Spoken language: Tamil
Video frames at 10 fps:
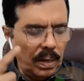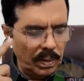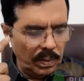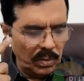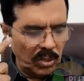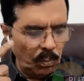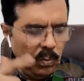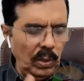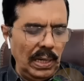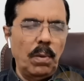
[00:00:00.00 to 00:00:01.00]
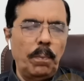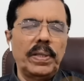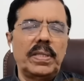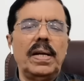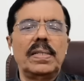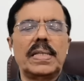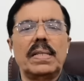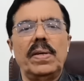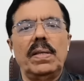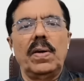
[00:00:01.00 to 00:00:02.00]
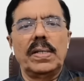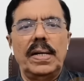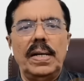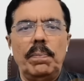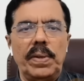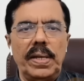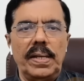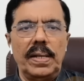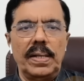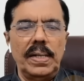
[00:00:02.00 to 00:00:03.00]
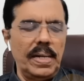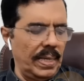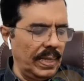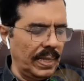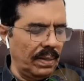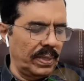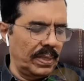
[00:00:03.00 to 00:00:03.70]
ஜம்முல முப்பத்தி ஏழு சதவீத வாக்குகளை பெறுகிறார்கள் இங்க வந்து